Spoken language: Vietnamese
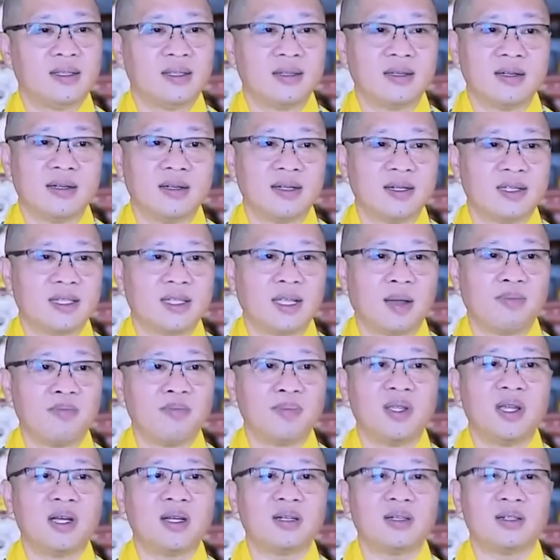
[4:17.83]
chưa
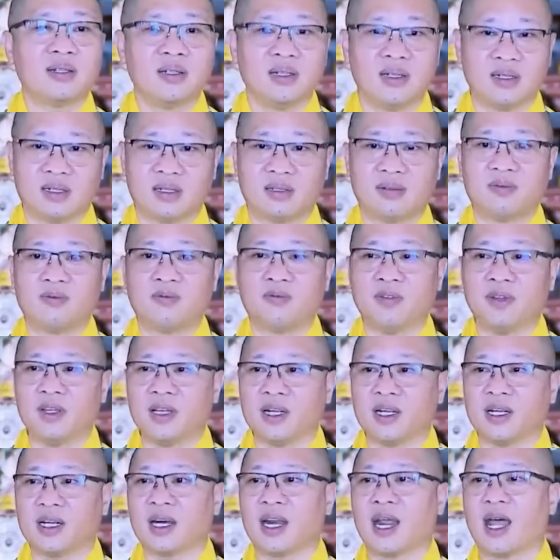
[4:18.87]
chấm dứt được
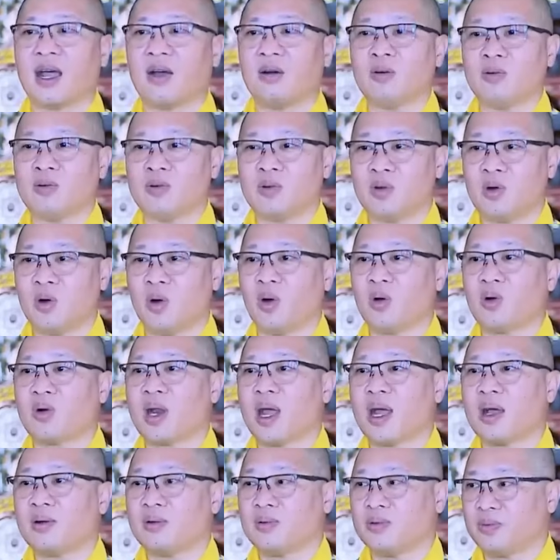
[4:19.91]
phiền não khổ
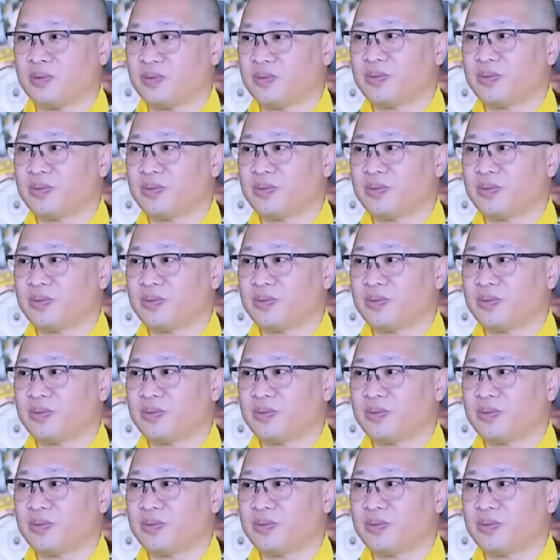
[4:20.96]
đau.